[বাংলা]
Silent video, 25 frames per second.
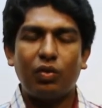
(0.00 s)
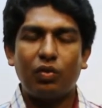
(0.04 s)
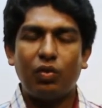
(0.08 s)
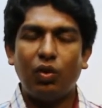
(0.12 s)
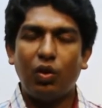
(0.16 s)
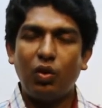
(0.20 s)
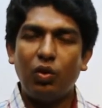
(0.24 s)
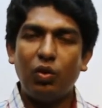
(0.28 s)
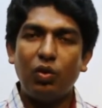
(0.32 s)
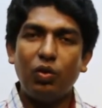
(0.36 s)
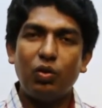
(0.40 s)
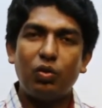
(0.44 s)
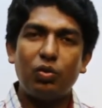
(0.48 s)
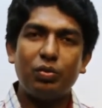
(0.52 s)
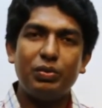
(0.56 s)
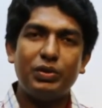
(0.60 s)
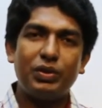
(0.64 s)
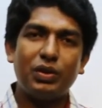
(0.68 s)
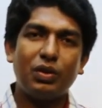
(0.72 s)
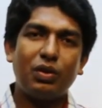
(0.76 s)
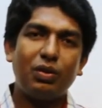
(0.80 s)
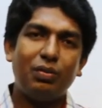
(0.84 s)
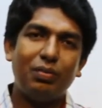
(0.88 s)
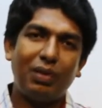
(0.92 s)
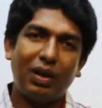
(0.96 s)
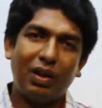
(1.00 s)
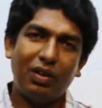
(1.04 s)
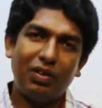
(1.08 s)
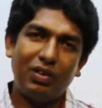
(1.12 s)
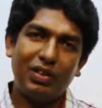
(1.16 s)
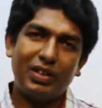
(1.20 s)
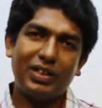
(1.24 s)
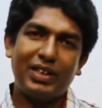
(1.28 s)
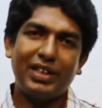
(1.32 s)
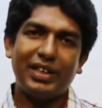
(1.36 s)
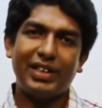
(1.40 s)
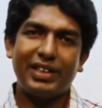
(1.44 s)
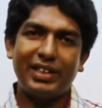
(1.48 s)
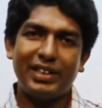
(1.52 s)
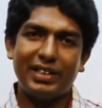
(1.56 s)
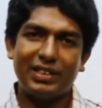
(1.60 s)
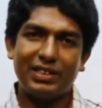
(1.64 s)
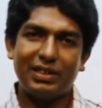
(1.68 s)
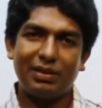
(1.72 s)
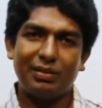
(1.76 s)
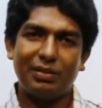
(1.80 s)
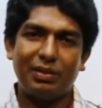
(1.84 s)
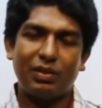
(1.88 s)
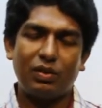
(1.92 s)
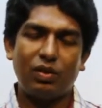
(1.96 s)
কখনো তুমি যখন ভালো দিকে এগিয়ে
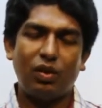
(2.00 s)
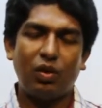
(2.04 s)
যাবে